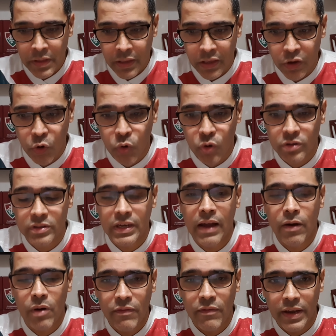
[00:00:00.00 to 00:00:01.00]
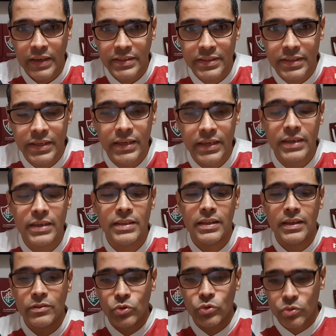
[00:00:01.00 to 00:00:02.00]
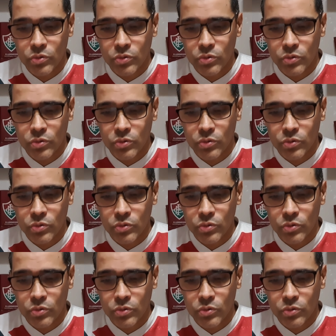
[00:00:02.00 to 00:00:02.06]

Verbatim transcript: encontrar uma vacina.